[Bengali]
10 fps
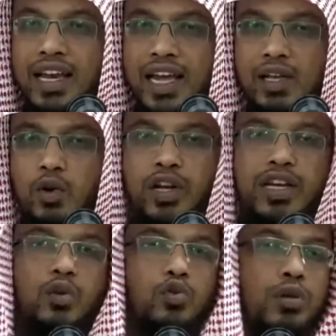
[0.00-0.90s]
নাই
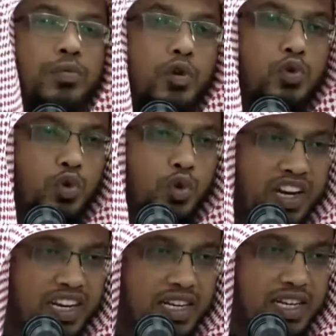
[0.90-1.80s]
অনেকে গোসল পরে উজু
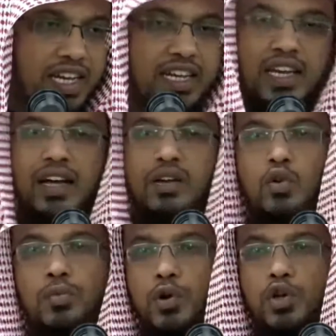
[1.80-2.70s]
করেন এটা
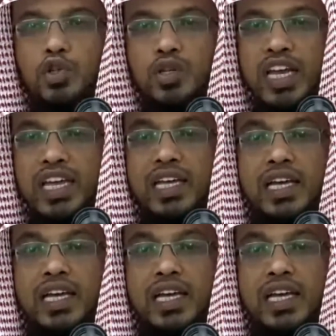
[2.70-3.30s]
কোনো প্রয়োজন নাই